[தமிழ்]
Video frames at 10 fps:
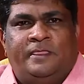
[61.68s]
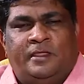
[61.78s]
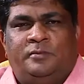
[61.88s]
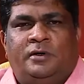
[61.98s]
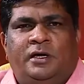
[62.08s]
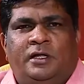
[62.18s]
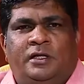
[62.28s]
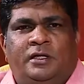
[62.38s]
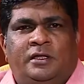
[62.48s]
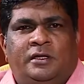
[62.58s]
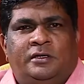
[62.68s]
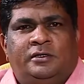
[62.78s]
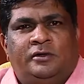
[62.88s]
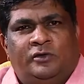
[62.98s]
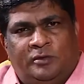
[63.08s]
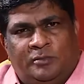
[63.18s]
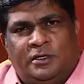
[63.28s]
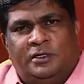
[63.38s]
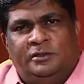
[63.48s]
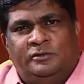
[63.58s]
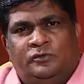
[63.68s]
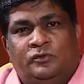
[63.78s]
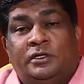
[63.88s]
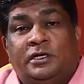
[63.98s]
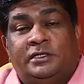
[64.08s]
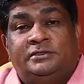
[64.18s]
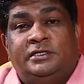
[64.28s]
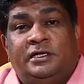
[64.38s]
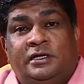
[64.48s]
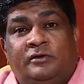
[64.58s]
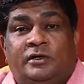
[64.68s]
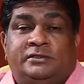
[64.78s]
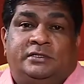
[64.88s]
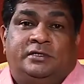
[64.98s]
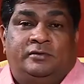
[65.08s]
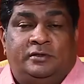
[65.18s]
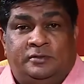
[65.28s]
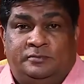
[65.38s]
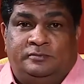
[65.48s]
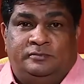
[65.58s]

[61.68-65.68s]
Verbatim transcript: நண்பா என்னுடைய மகன் உன்னுடைய கச்சேரியில் வாசிக்க வேண்டும்